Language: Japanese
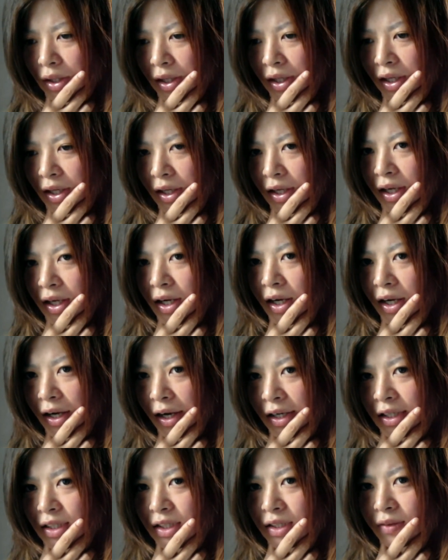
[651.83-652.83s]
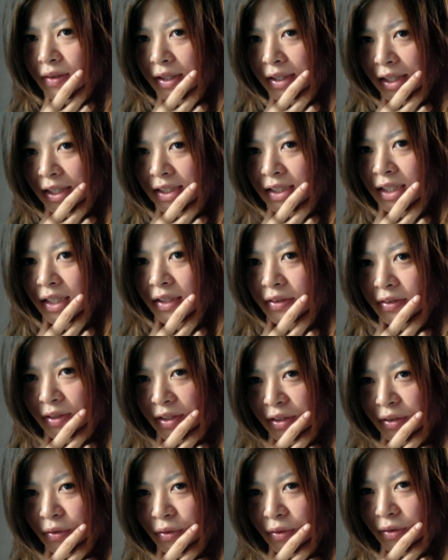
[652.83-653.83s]
で、あいつは出した
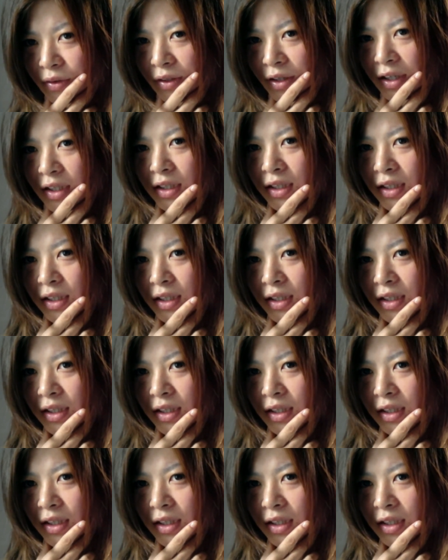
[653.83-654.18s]
くねえと。